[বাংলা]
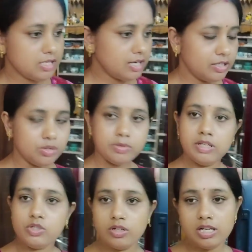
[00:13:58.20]
স্যার একটু
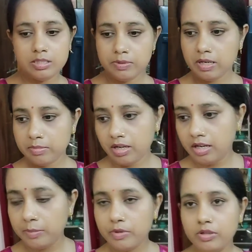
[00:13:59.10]
পরেই চলে আসবে আমি
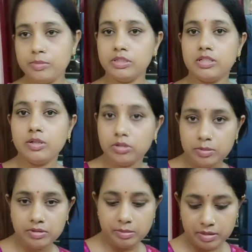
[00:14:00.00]
আর এরপরে তোমাদের সাথে
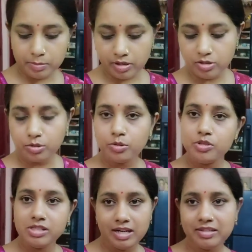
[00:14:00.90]
কথা বলতে পারবো না
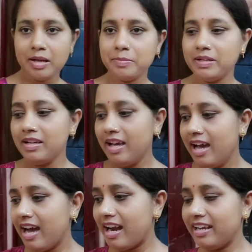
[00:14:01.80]
যতক্ষণ স্যার থাকবেন
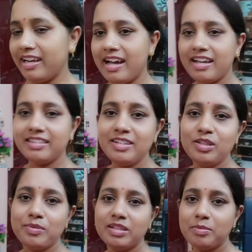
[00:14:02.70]
আর এর আগের দিন
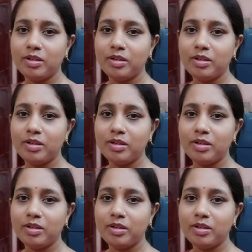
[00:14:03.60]
তোমাদের